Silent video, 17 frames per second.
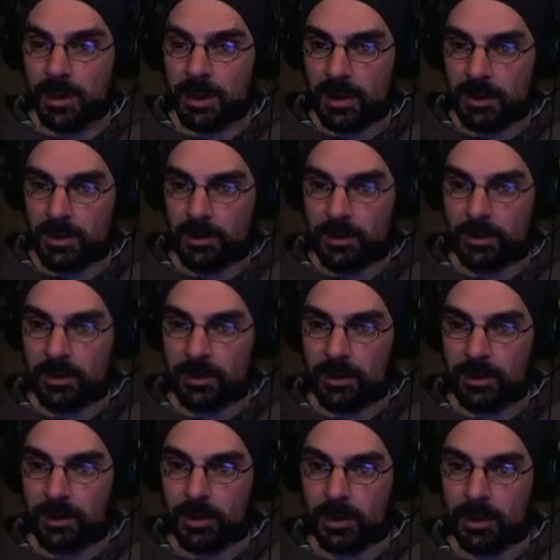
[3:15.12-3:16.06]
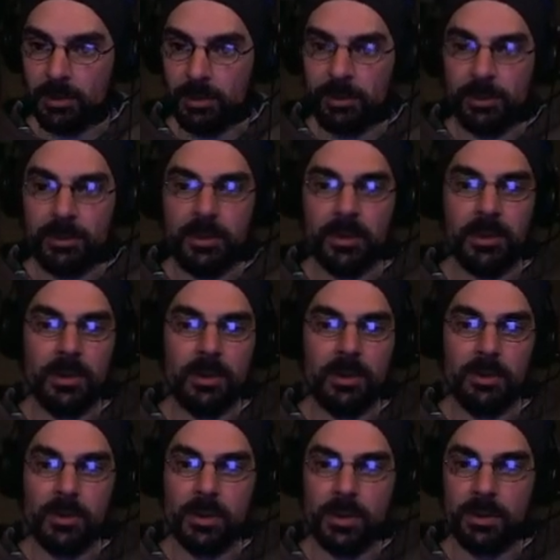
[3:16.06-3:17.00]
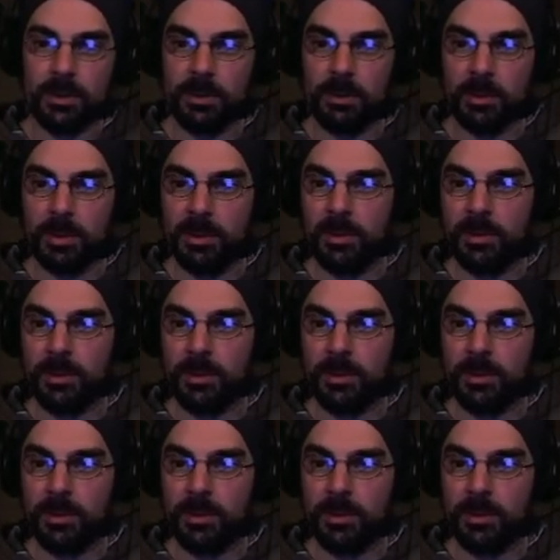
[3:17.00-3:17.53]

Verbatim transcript: Donc, hop, enregistrement,